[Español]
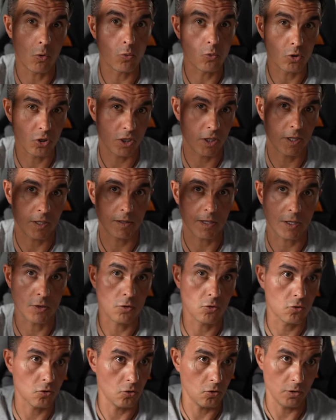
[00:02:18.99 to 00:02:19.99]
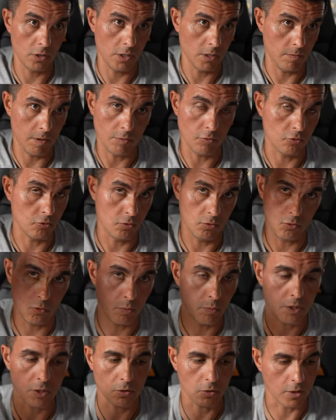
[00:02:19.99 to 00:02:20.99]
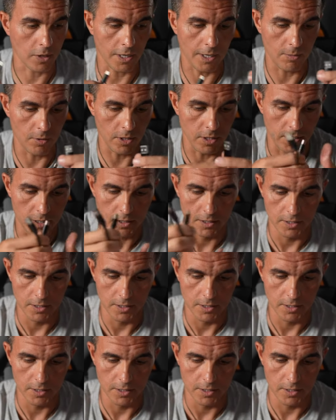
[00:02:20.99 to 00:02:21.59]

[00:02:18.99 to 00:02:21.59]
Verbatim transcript: 1,78 y vamos, son 2 metros de cable.